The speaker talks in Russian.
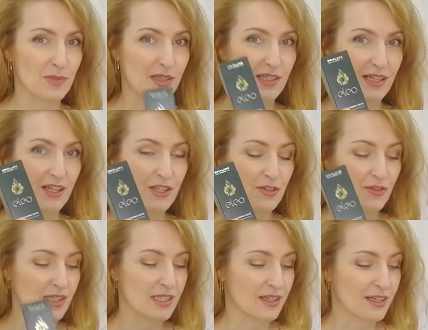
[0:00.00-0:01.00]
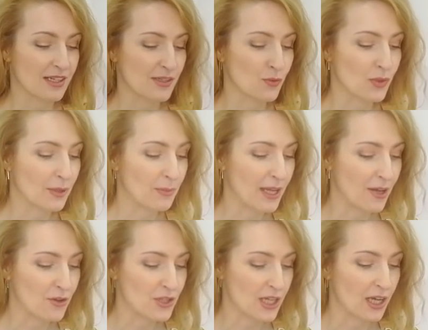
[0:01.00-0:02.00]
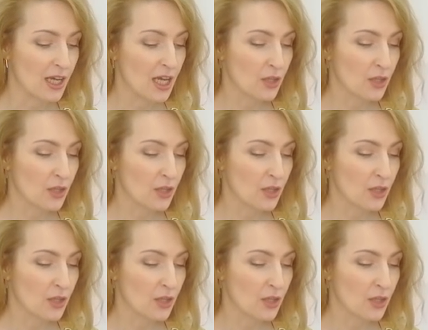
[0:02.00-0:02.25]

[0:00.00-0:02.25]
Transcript: у меня заканчивается как раз укрепляющее